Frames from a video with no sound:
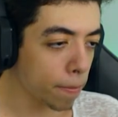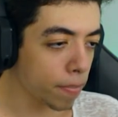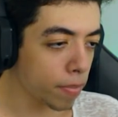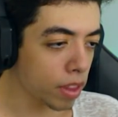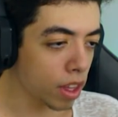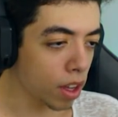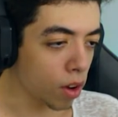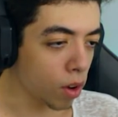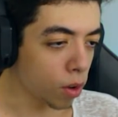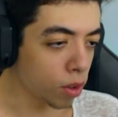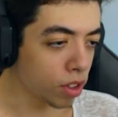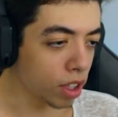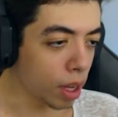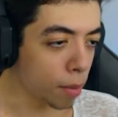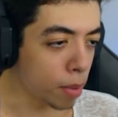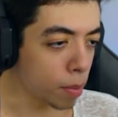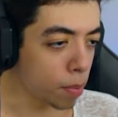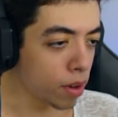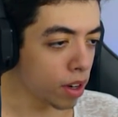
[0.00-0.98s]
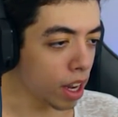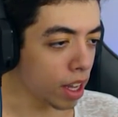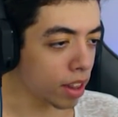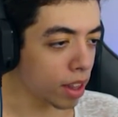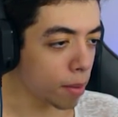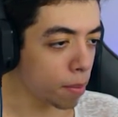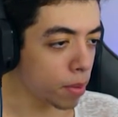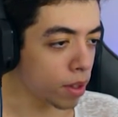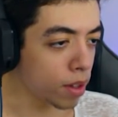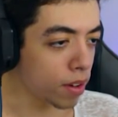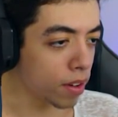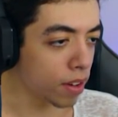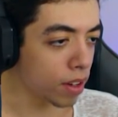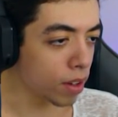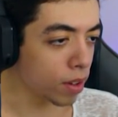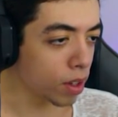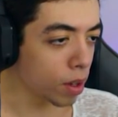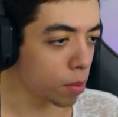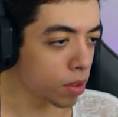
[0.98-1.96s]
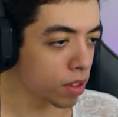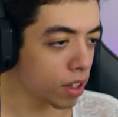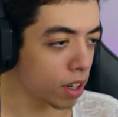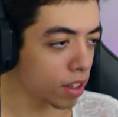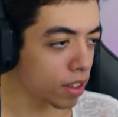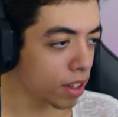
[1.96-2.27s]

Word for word: Então, eu consegui abrir por dentro, né, Pedro? Não deu muito certo